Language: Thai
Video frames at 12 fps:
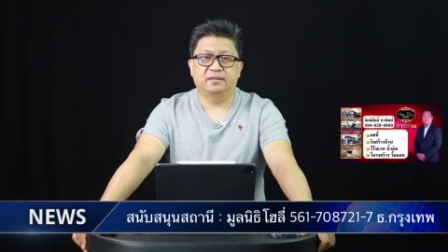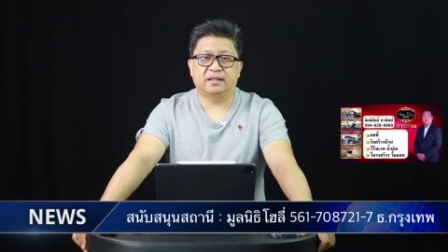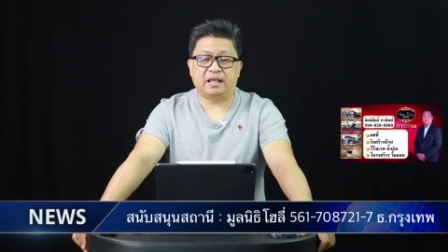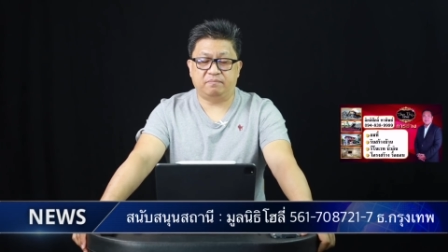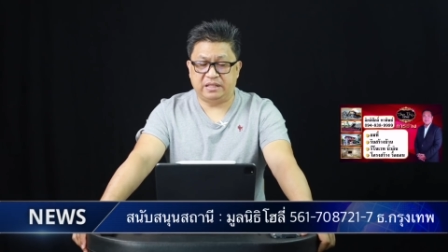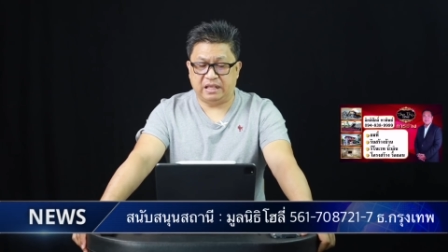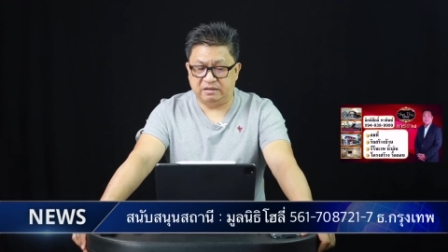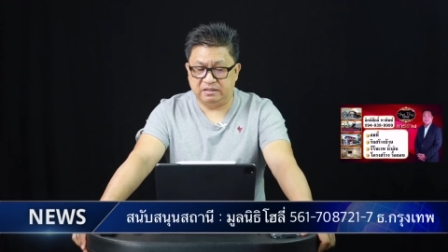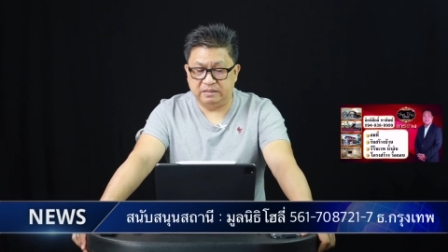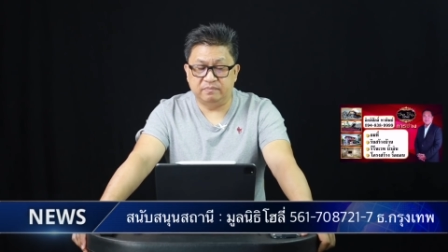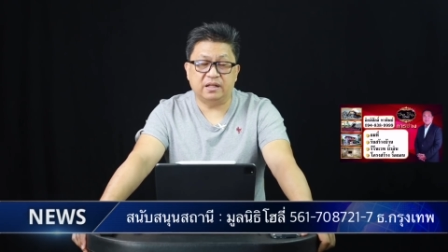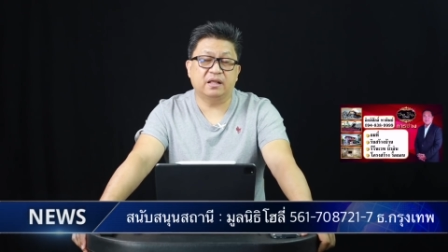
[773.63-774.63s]
นะครับอย่า
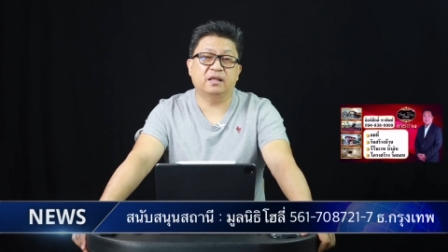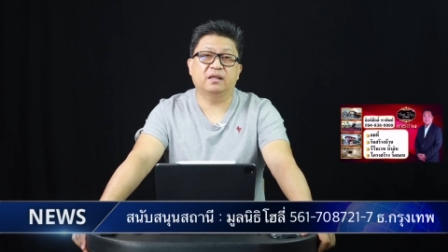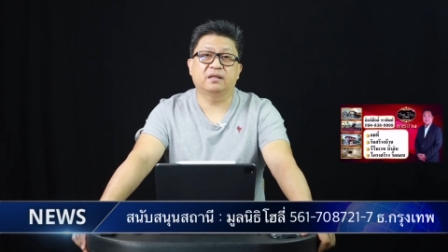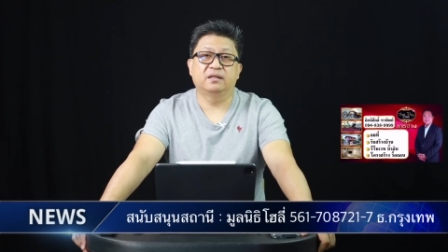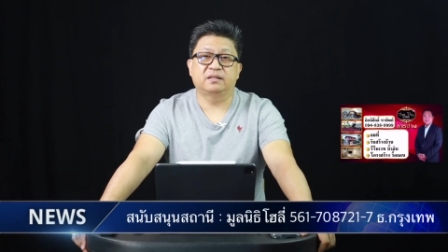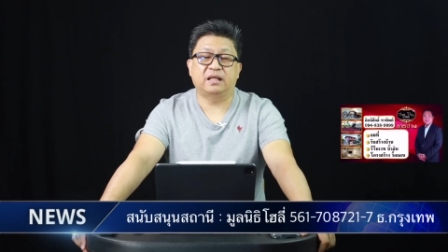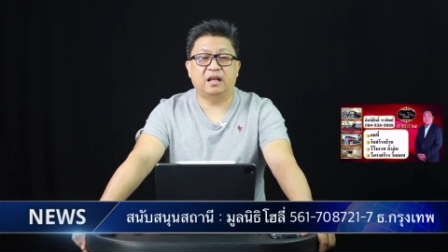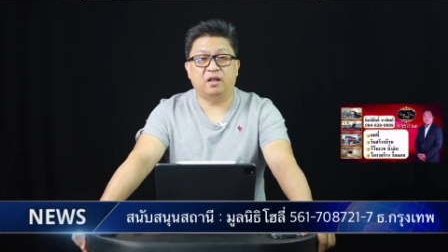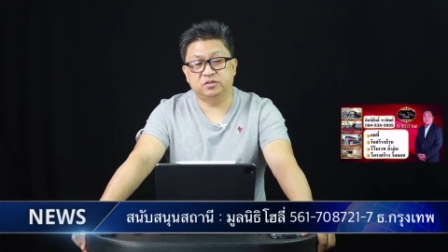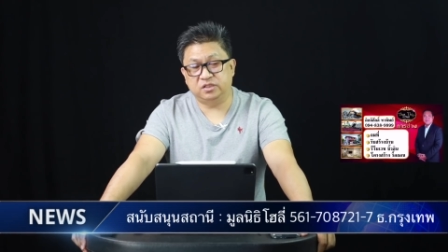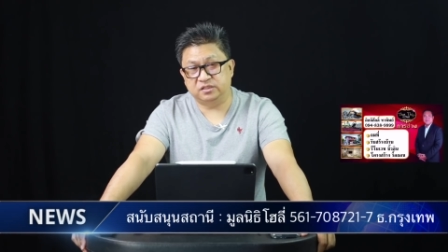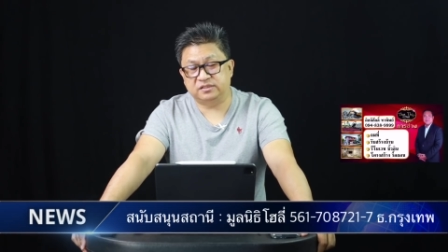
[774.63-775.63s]
ลืมนะฮะ ถ้า
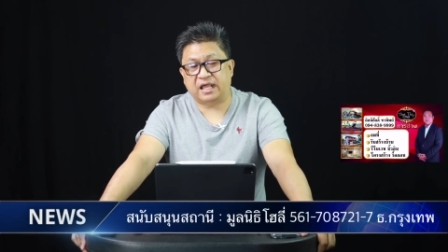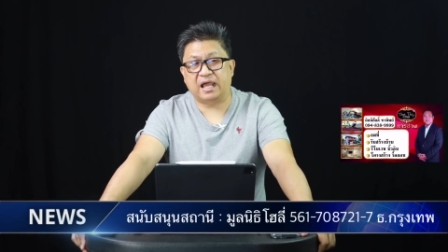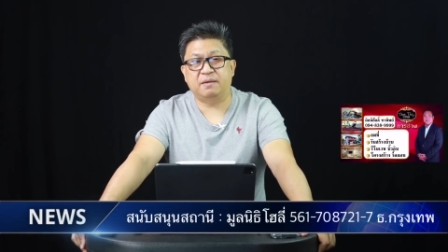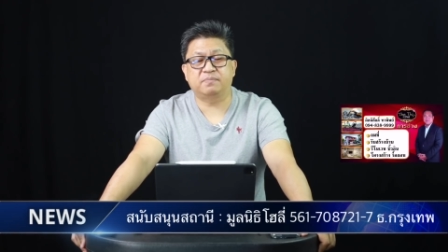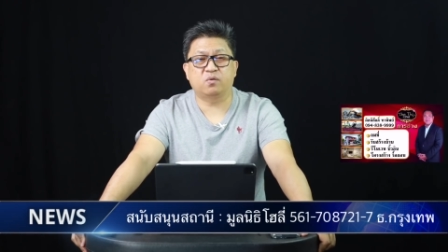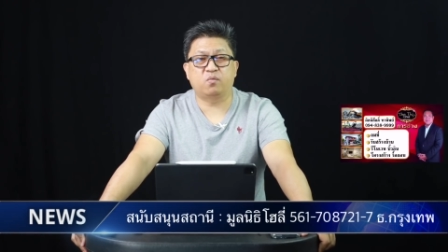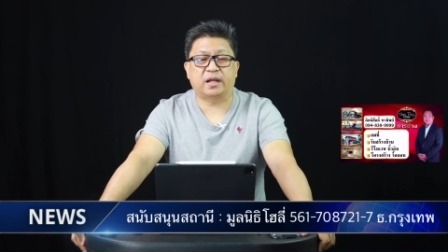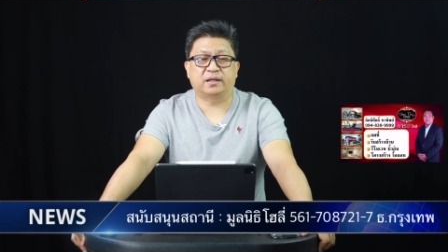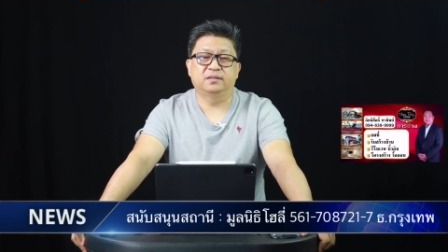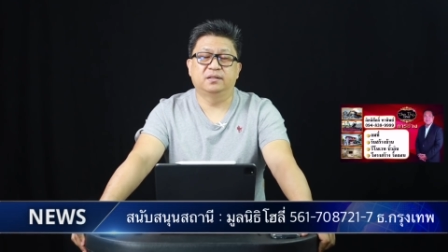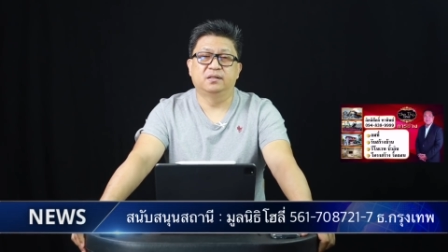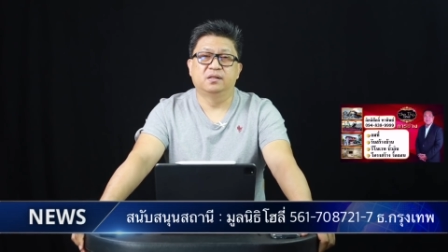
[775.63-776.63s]
เราศึกษาประวัติ